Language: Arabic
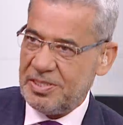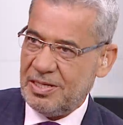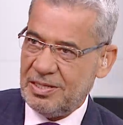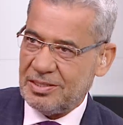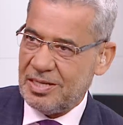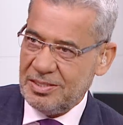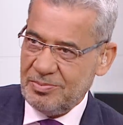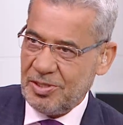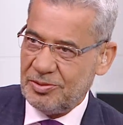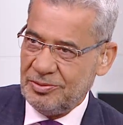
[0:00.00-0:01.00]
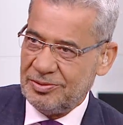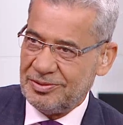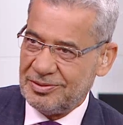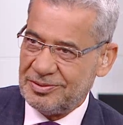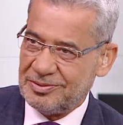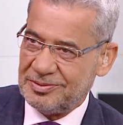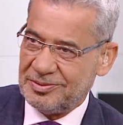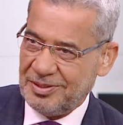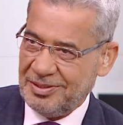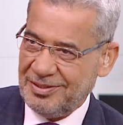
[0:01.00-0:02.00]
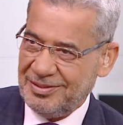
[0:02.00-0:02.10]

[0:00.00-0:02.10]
لي انا التقديم حلو ايه ايه